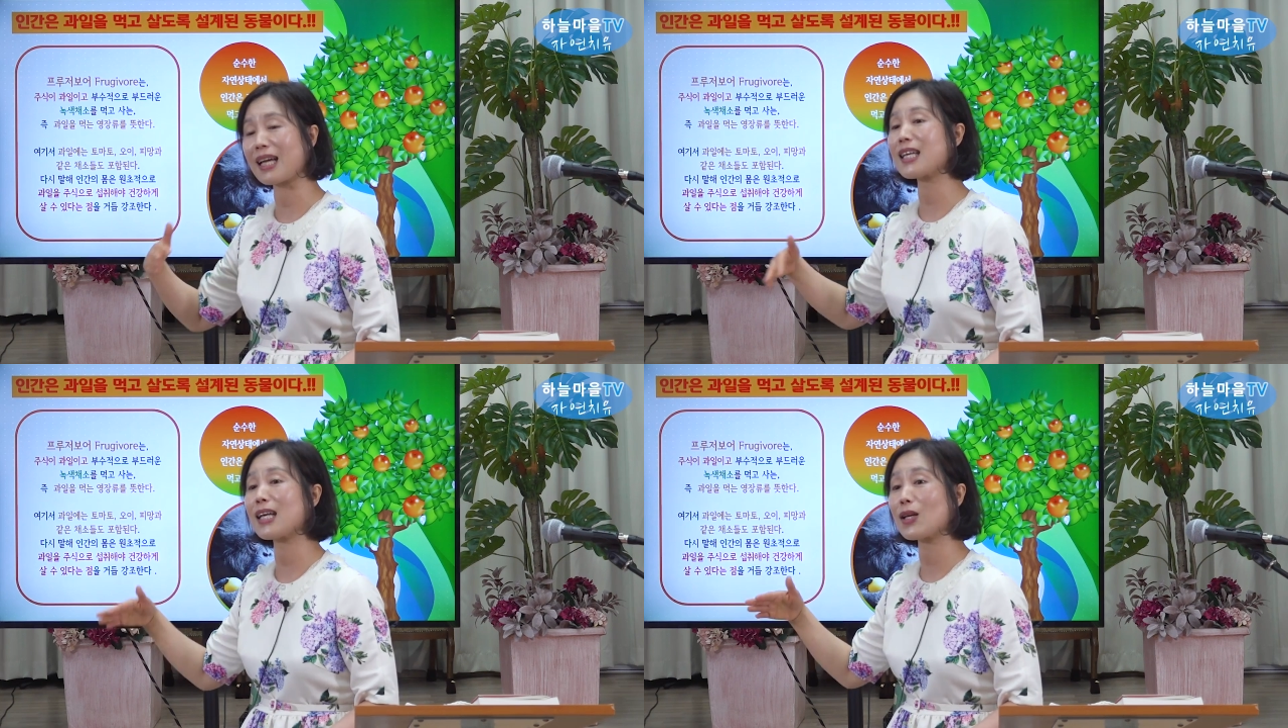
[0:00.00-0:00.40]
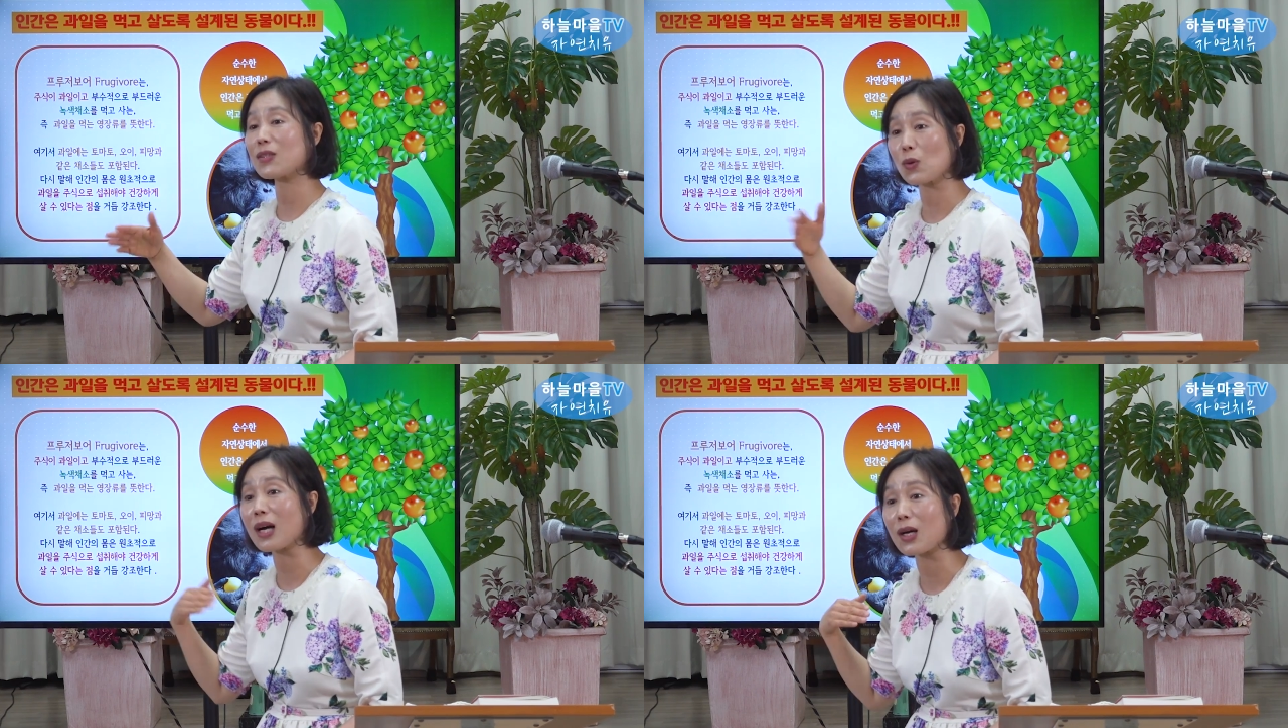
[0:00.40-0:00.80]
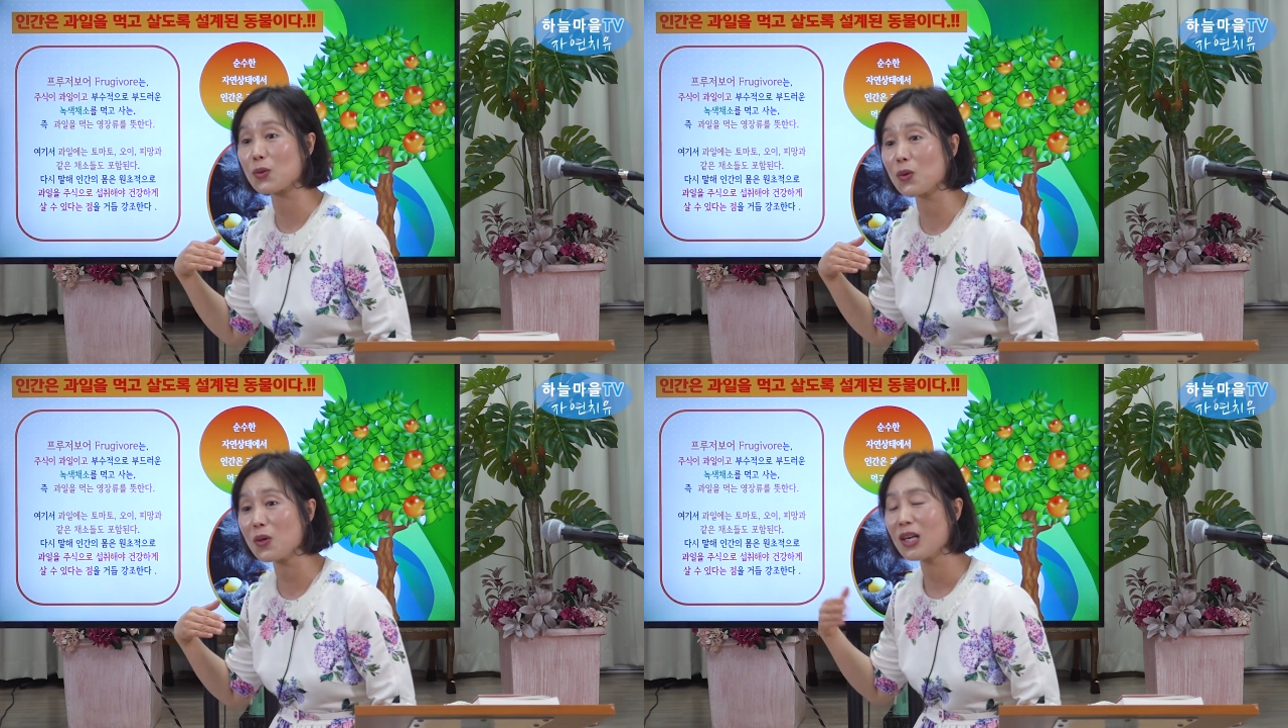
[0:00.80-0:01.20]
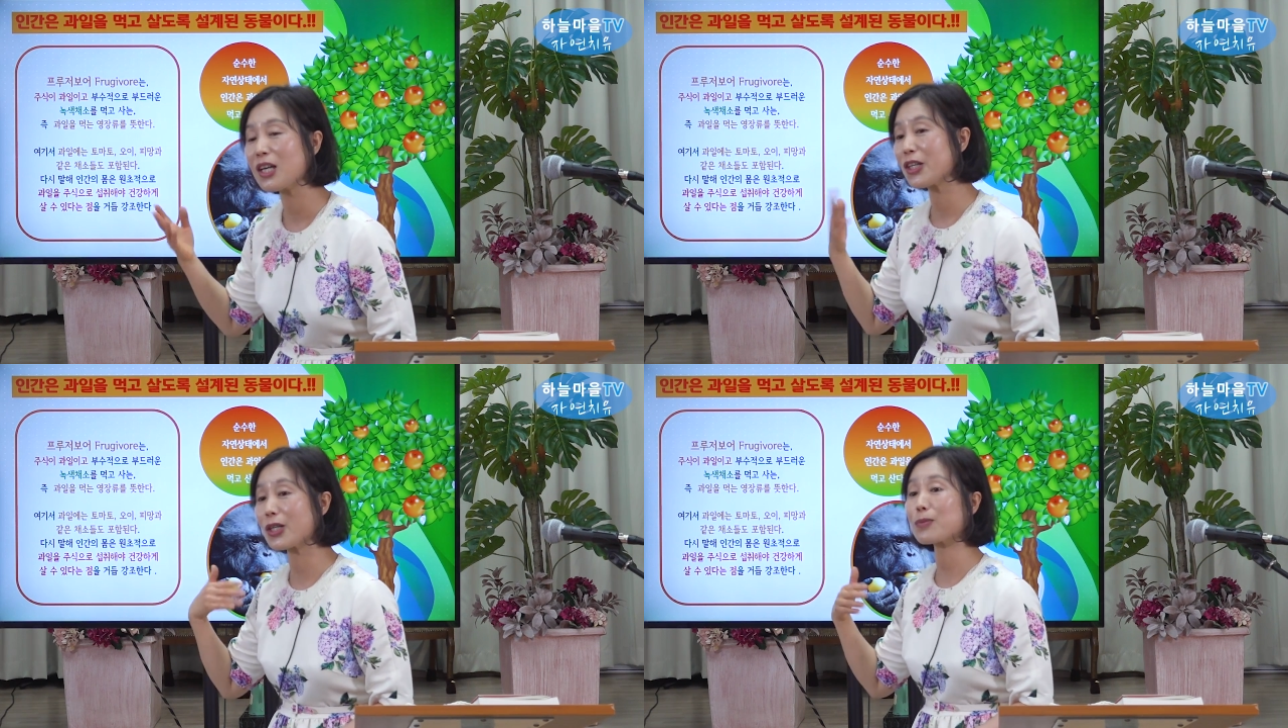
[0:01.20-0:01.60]
에덴에 돌아가도
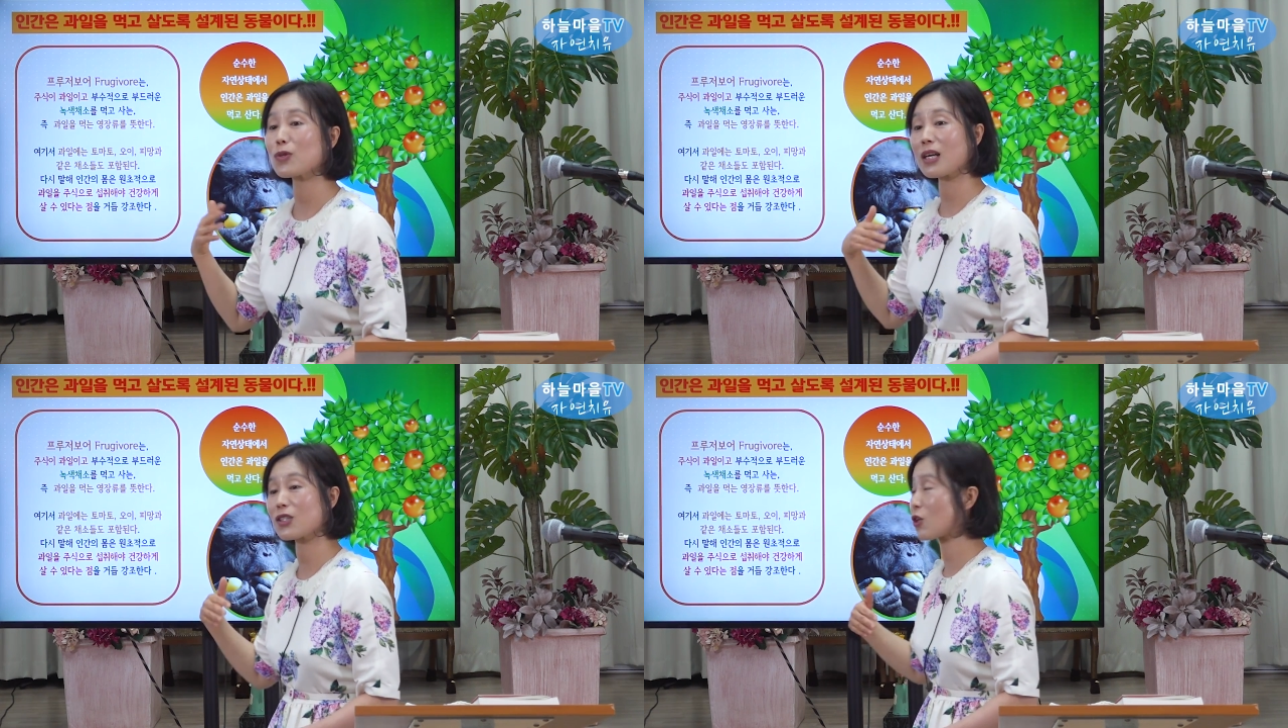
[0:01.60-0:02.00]
여러분과